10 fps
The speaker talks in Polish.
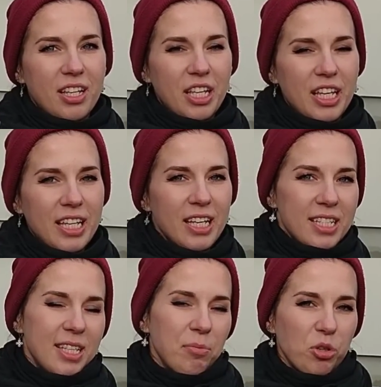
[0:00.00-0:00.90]
i
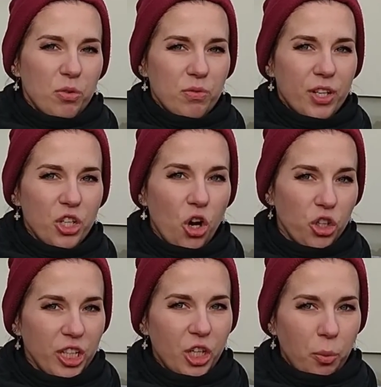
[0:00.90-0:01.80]
zamurowywać
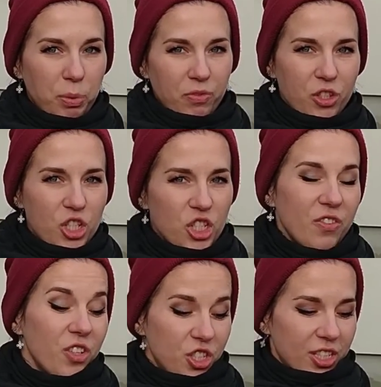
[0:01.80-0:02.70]
okienko
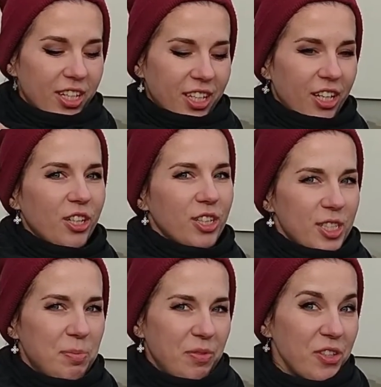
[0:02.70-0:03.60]
piwniczne, wiecie, takie
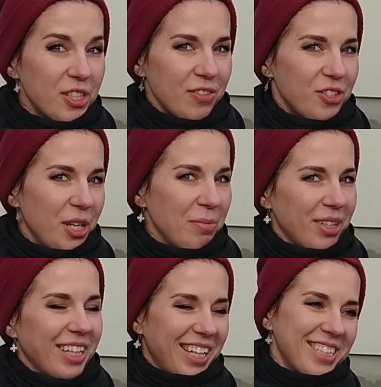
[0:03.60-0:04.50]
piwnicy w ziemi.
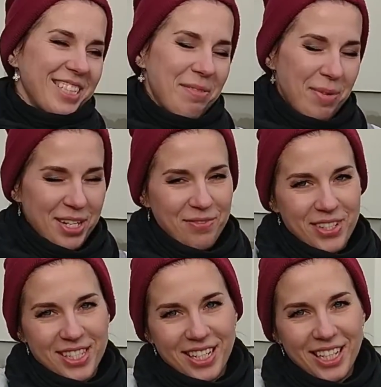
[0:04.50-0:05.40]
Także zapraszam
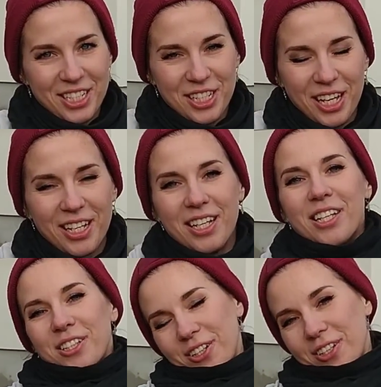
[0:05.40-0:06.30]
Was serdecznie
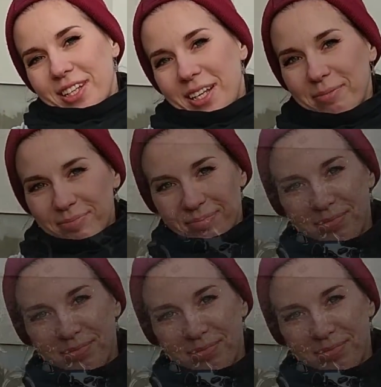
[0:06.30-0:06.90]
do oglądania.